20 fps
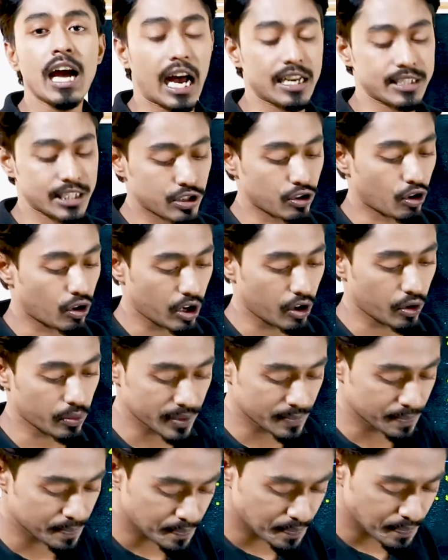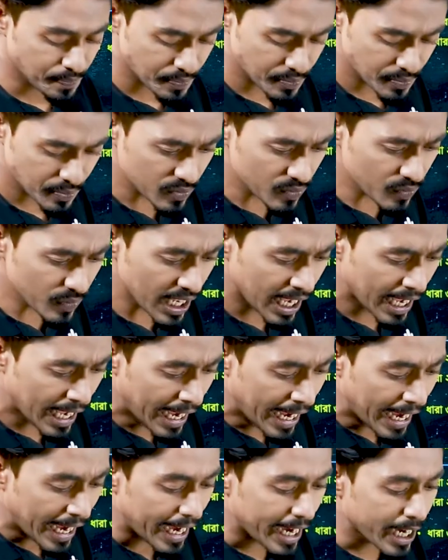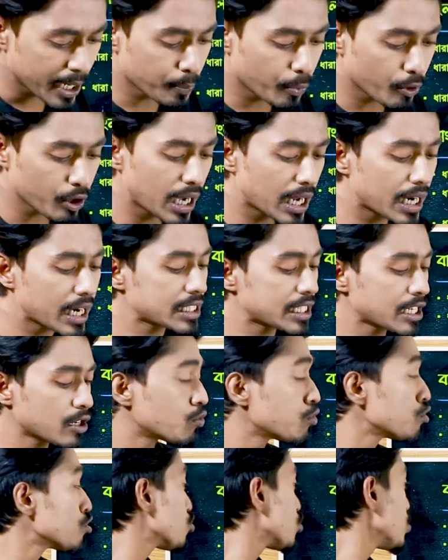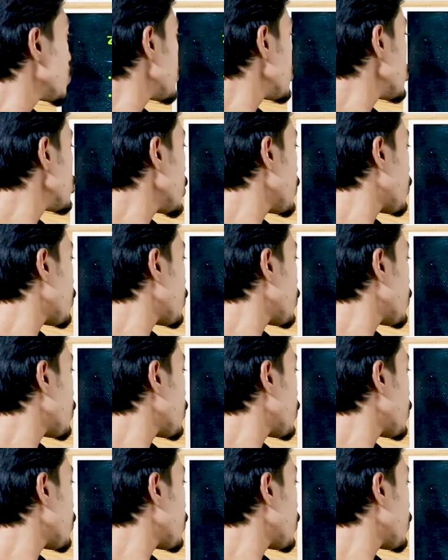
আসীন করা হবে এরপরে আরেকটা গুরুত্বপূর্ণ